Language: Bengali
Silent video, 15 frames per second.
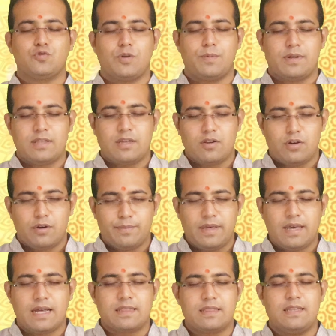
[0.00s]
সমাধান
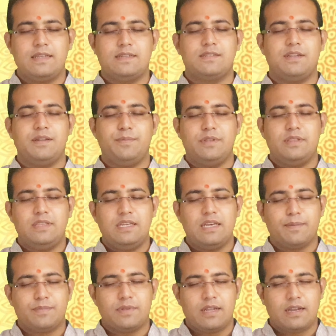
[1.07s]
হবে আর্থিক শ্রীবৃদ্ধি
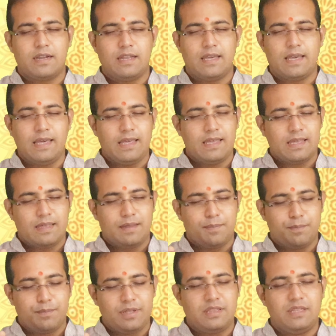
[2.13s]
আপনার গৃহে
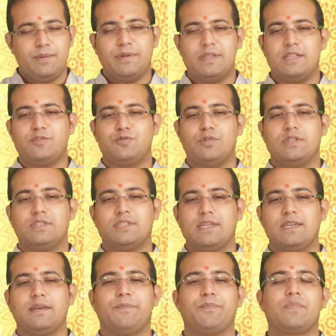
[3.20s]
বৃদ্ধি পেতে চলেছে